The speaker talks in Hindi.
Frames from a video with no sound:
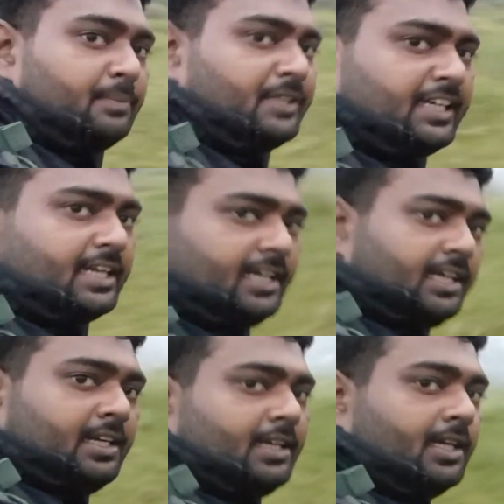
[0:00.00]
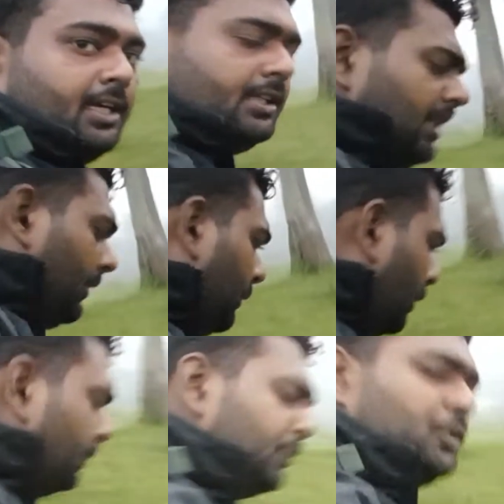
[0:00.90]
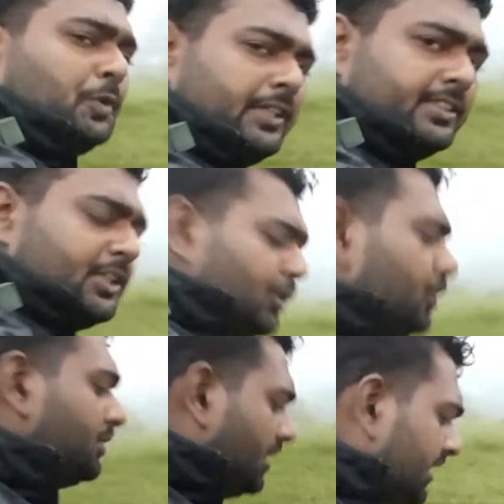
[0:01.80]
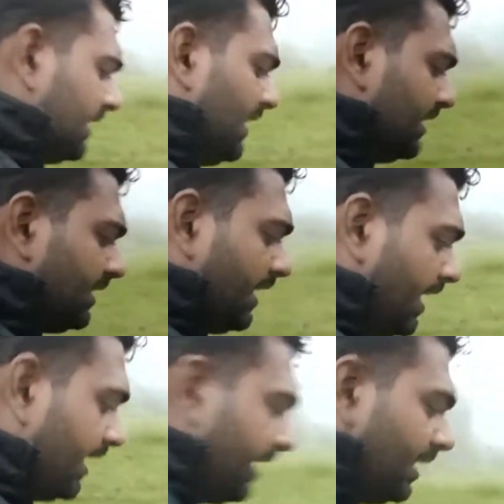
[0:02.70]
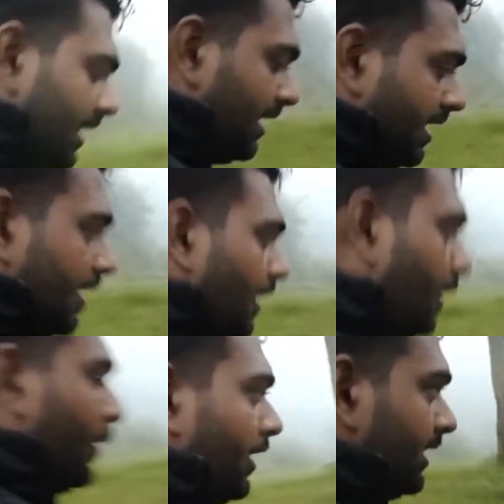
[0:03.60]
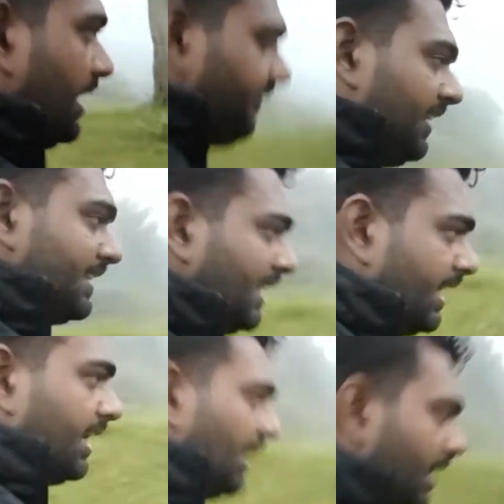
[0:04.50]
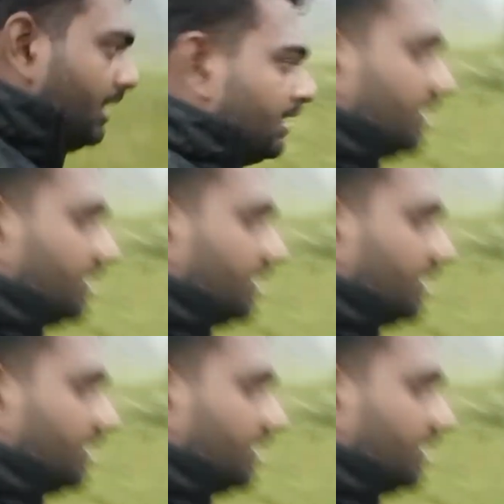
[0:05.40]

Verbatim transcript: आप देख रहे हैं इतना खूबसूरत सा जो दृश्य है नज़ारा है और काफ़ी अच्छा लग रहा है